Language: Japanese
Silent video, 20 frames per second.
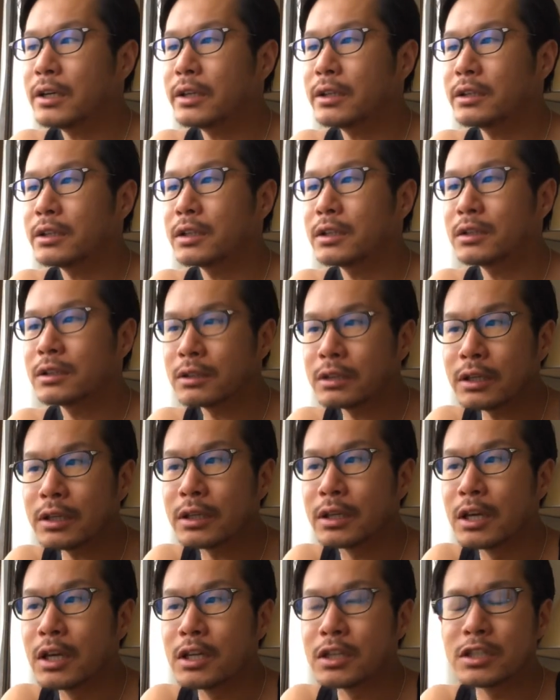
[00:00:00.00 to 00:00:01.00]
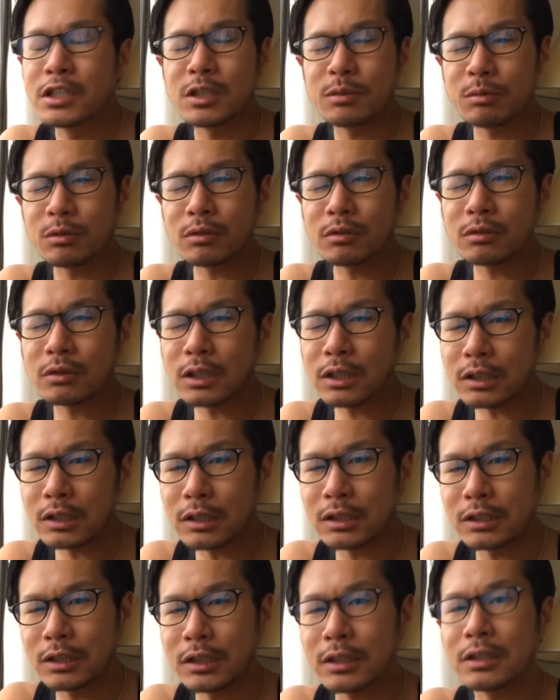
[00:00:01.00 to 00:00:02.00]
えてって自分の
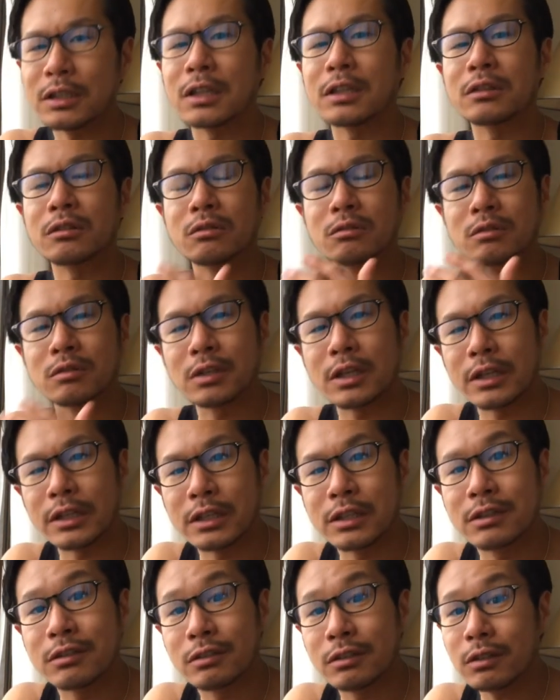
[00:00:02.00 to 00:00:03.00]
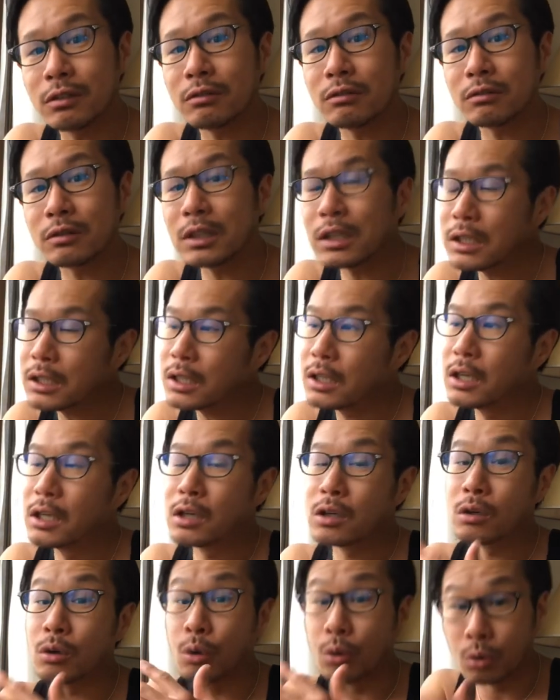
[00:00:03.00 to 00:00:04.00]
中で納得がいくような
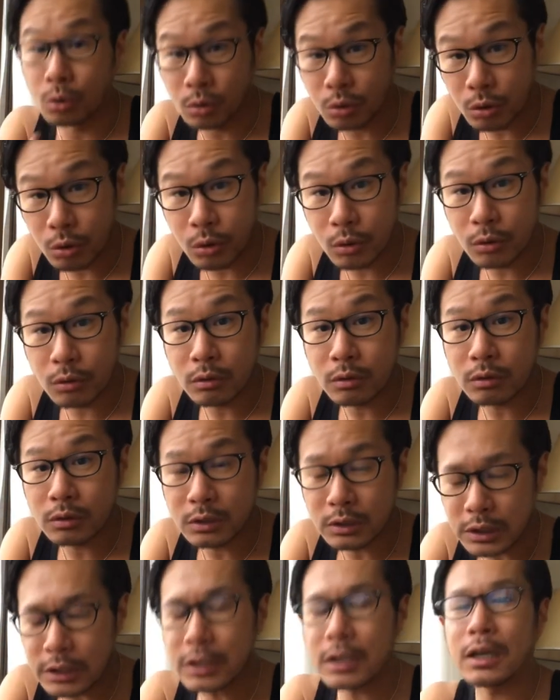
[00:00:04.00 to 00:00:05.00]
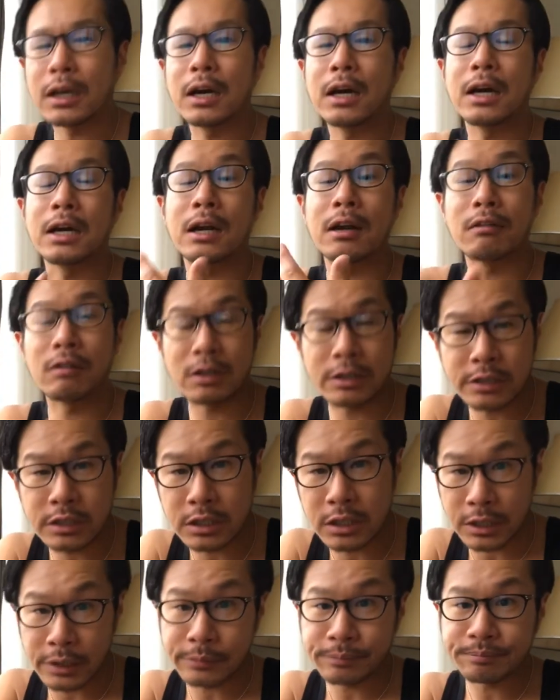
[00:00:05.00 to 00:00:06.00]
行動に表し
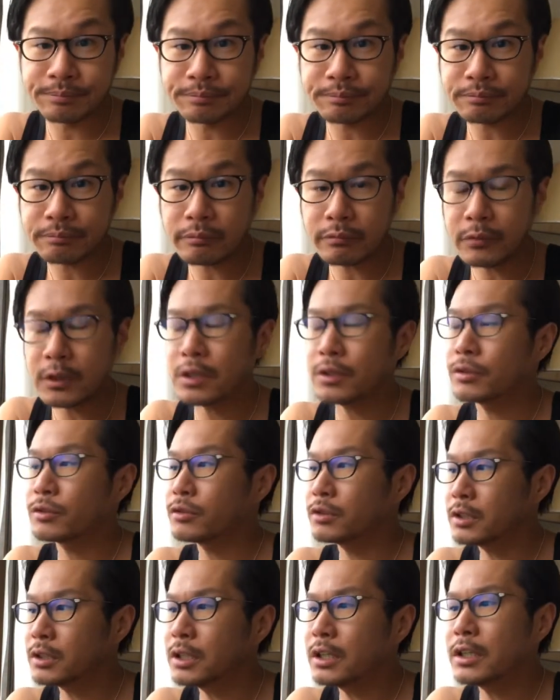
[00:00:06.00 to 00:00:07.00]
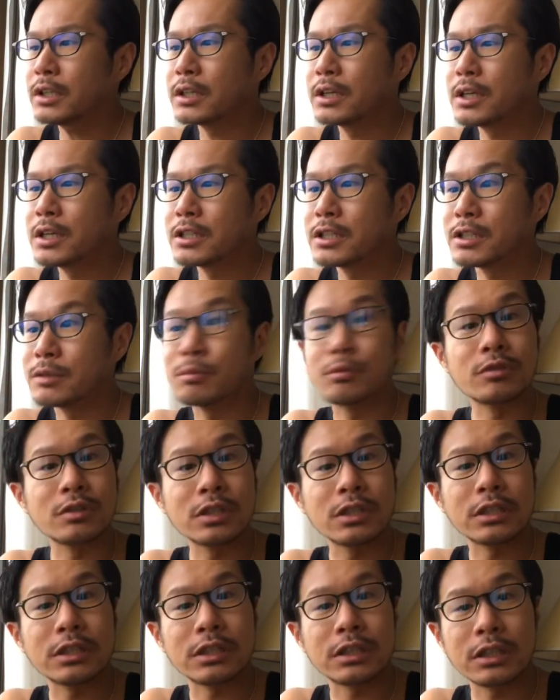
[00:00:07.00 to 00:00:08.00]
てそして自分
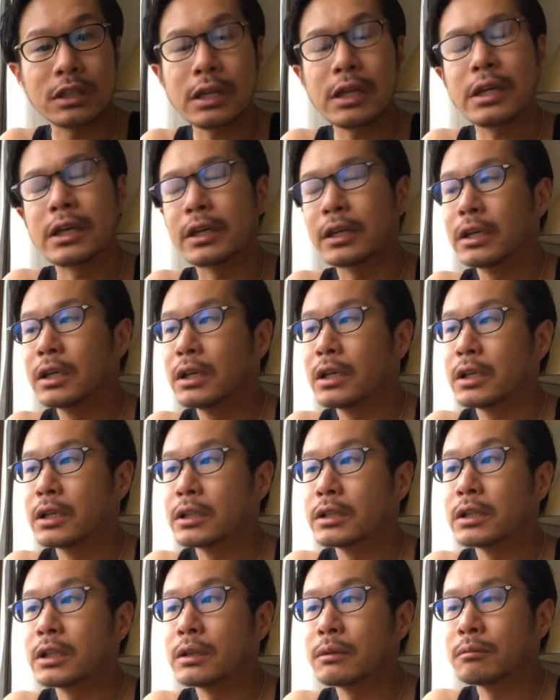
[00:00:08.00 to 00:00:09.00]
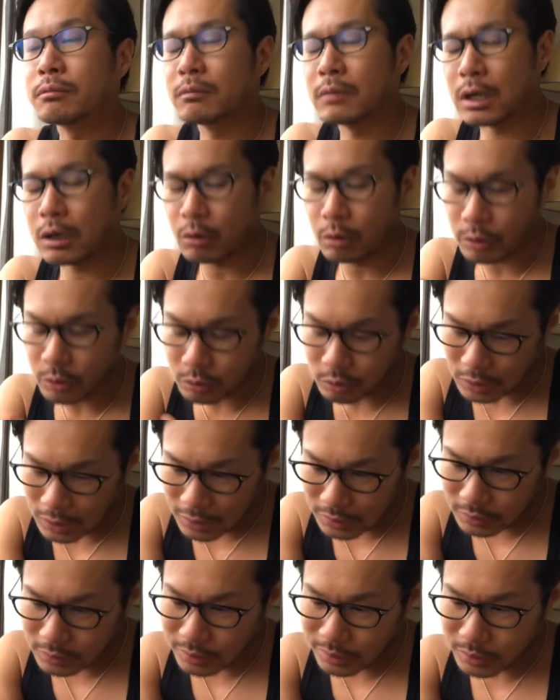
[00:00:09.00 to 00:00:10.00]
自身でまあこういうこと
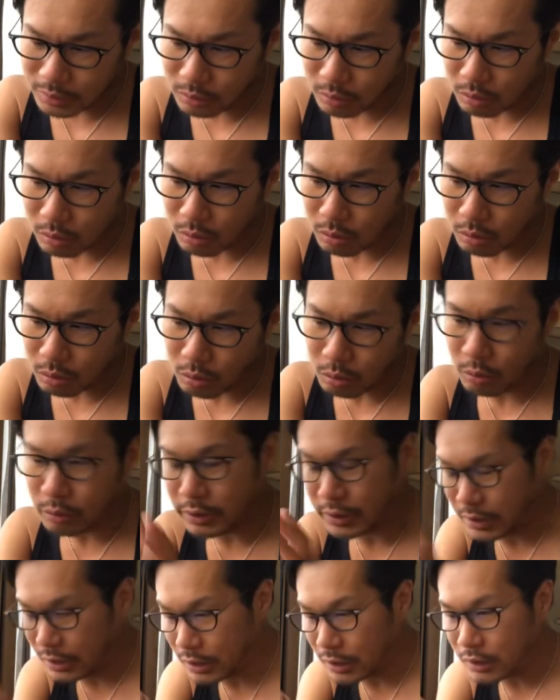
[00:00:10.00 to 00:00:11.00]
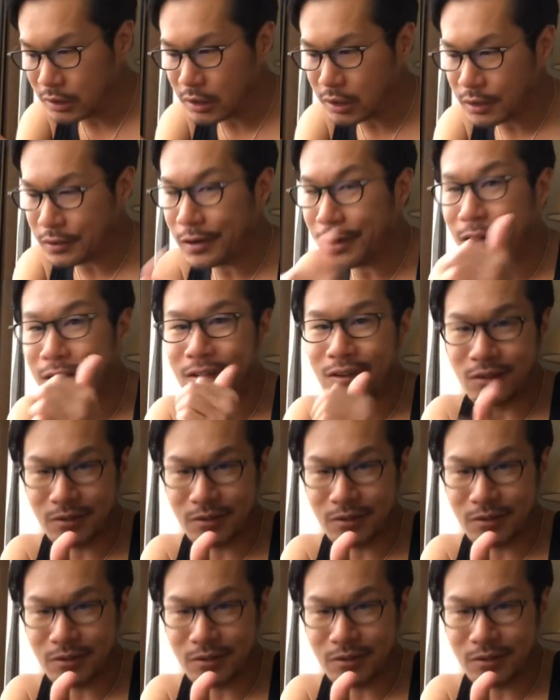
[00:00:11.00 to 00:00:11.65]
あったけどこういけたんだから